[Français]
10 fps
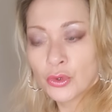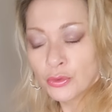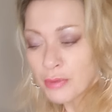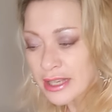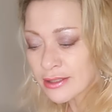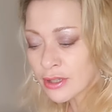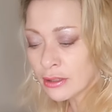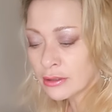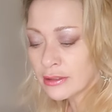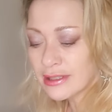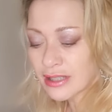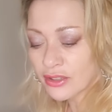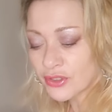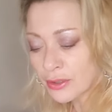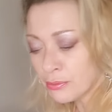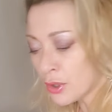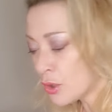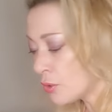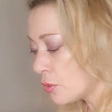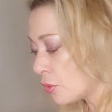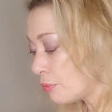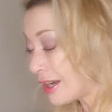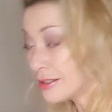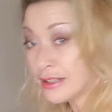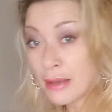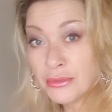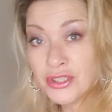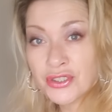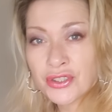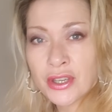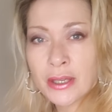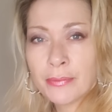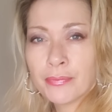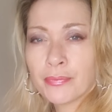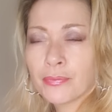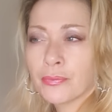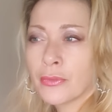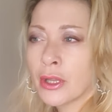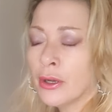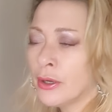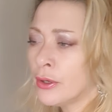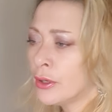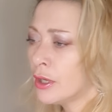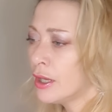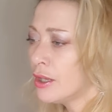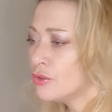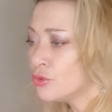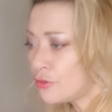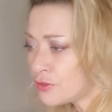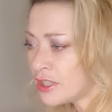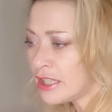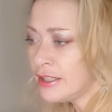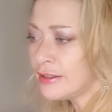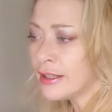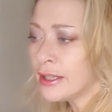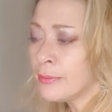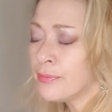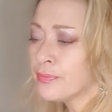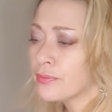une personne, certainement, on parle d'amitié, euh, de fidélité.